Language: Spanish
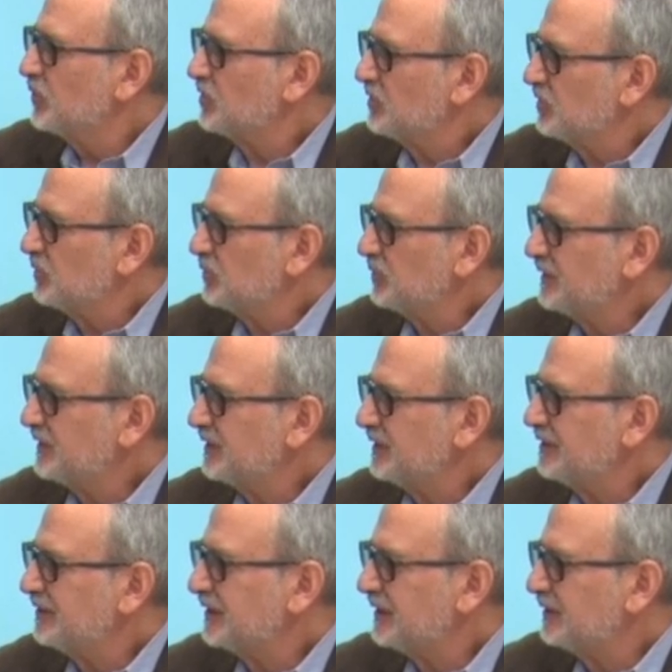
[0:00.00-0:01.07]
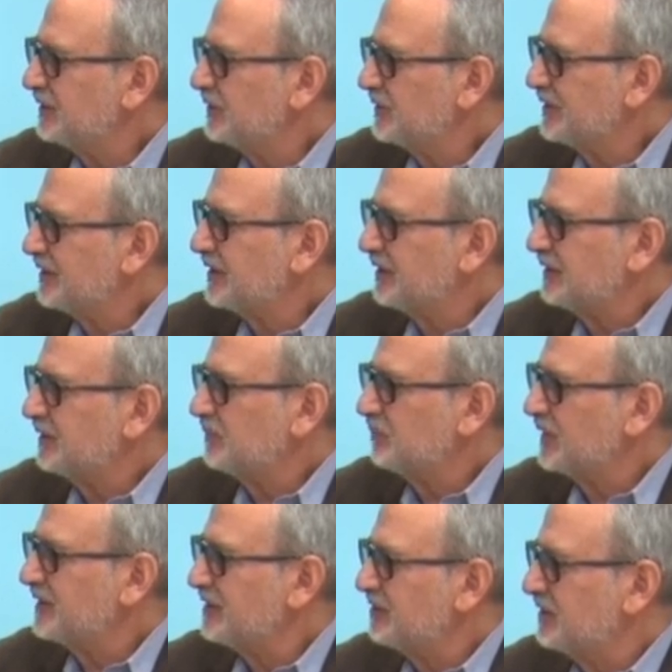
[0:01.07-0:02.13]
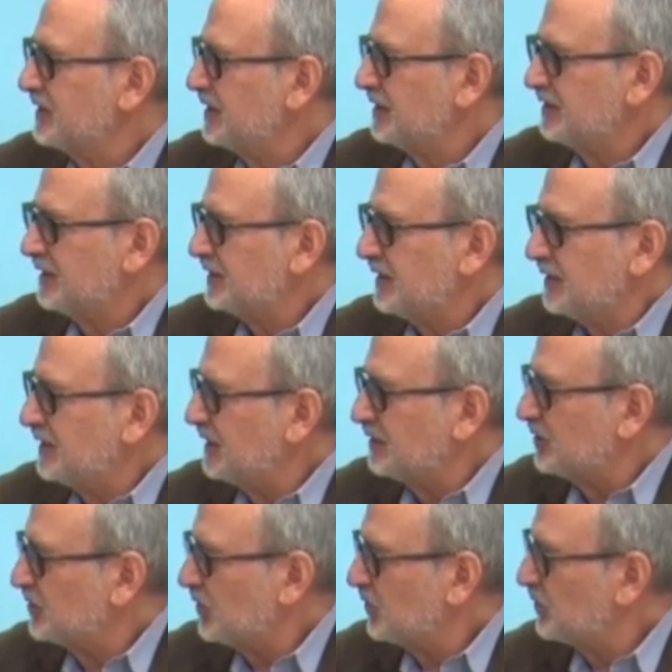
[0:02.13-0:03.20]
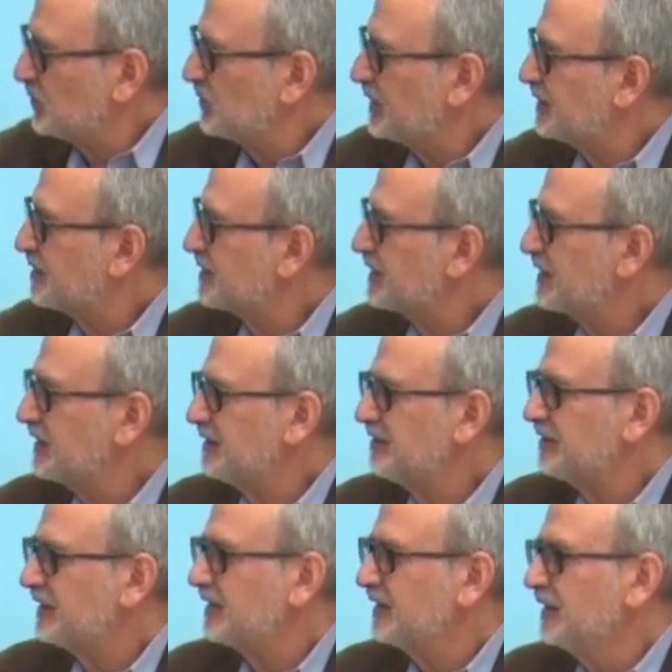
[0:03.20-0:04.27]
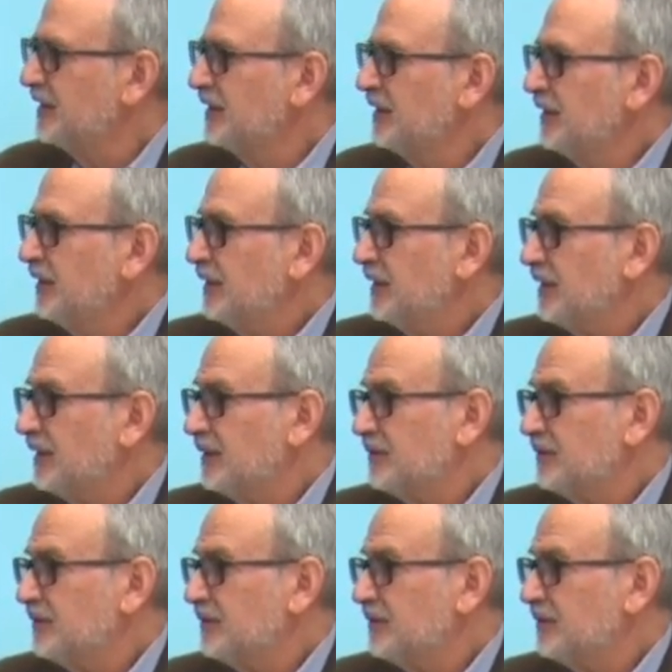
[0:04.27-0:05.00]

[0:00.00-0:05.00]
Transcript: sobre esas otras medicinas que tenían toda una riqueza y a las